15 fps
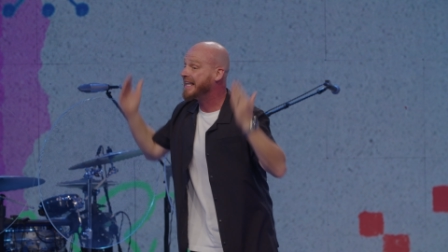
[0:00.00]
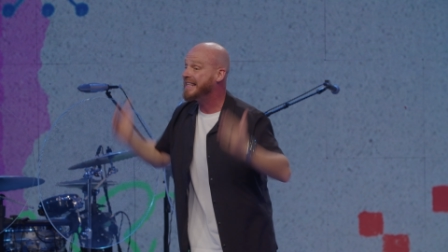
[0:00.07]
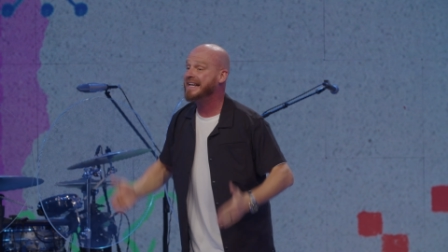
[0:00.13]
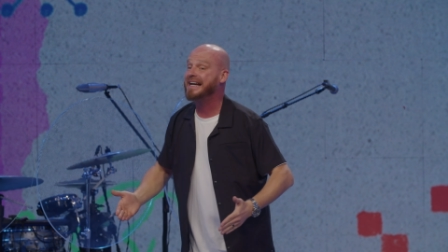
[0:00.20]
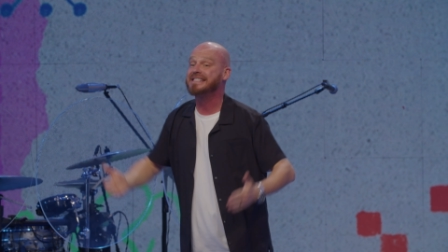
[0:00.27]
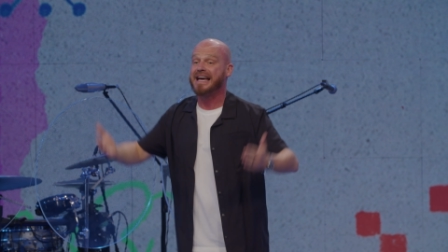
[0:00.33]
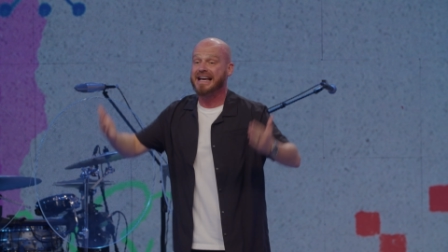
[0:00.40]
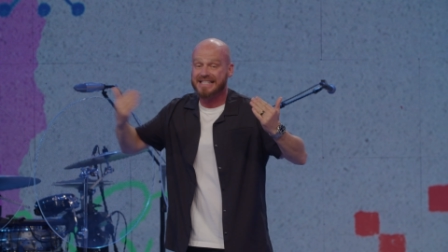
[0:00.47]
que
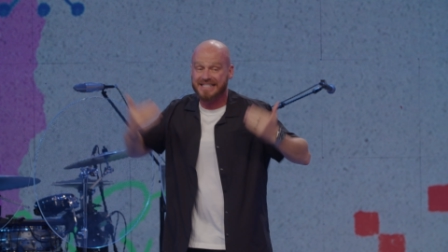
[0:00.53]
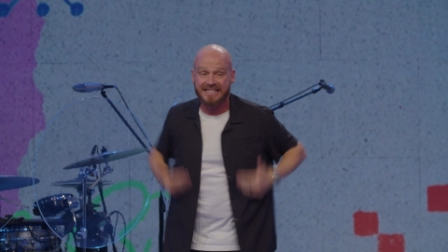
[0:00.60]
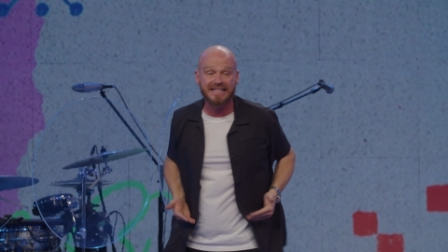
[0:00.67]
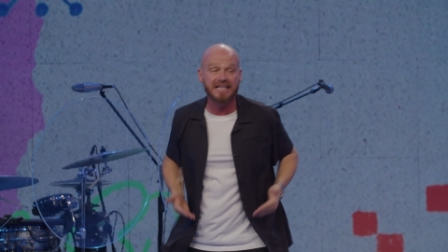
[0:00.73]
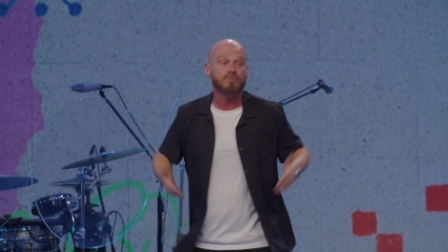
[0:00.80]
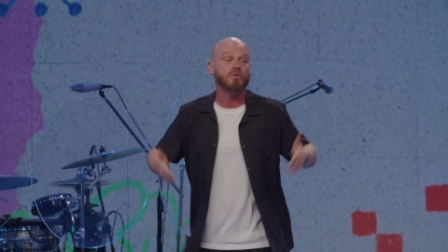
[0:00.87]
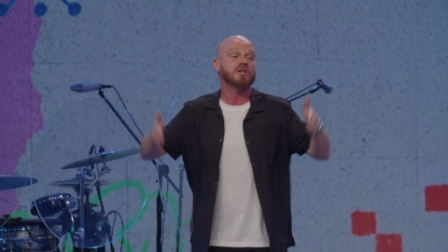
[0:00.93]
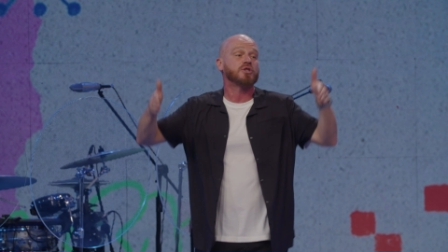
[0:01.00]
digas, así
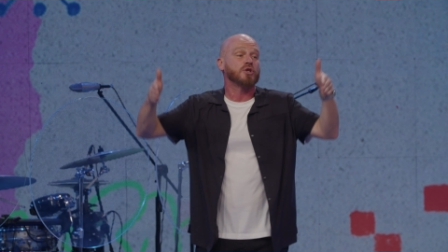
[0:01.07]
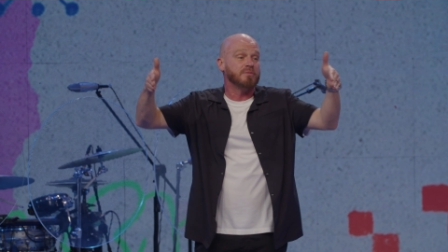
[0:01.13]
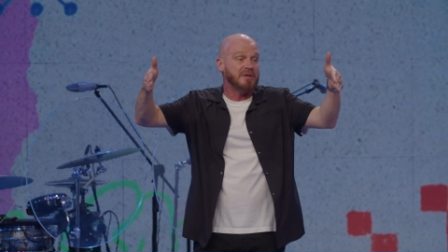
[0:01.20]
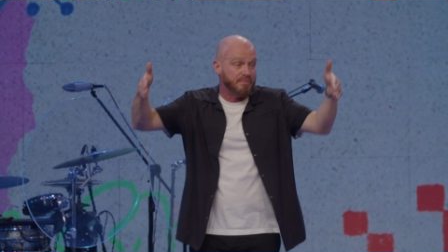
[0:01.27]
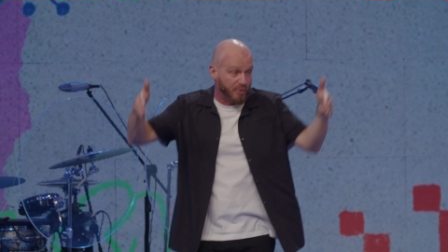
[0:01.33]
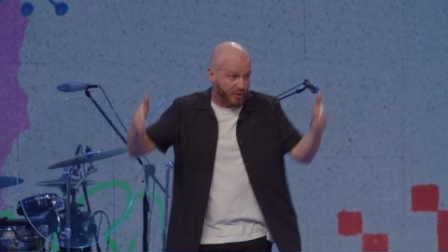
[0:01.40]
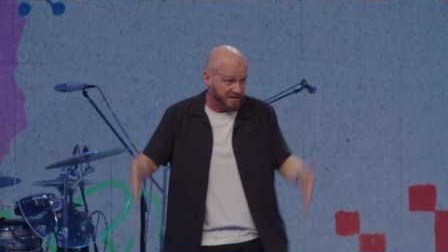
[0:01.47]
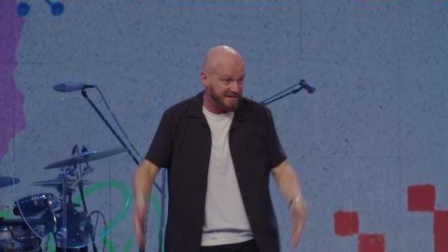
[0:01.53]
demuestro mi
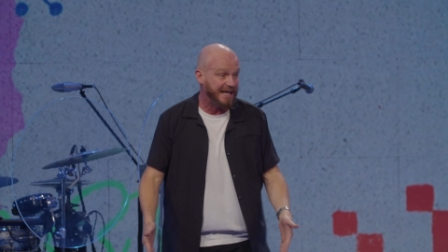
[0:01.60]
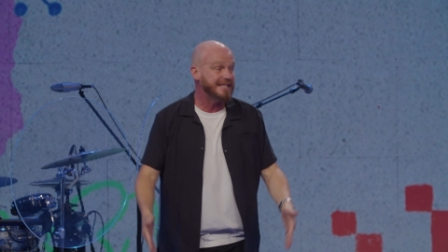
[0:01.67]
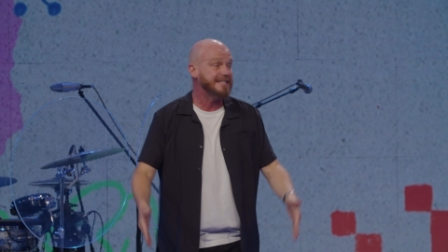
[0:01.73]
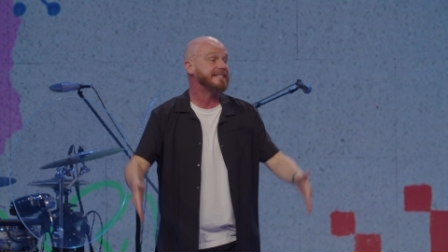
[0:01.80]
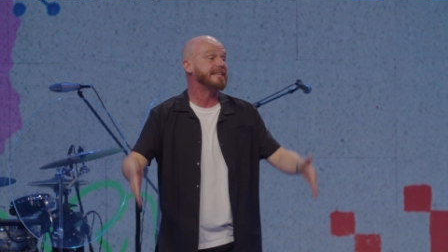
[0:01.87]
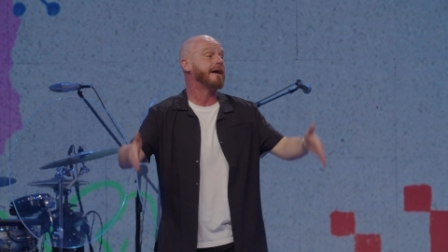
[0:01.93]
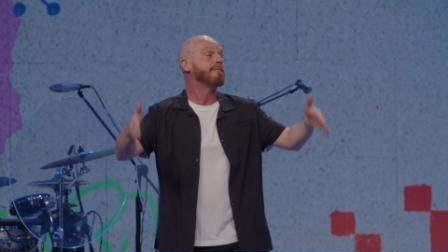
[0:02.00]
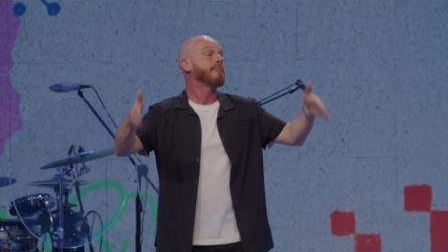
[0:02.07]

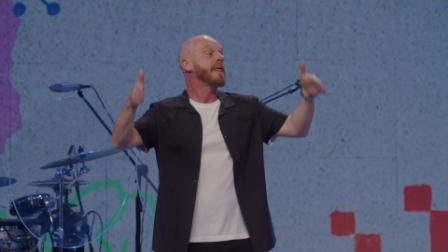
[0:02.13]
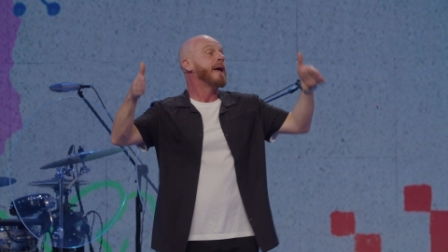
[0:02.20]
importancia,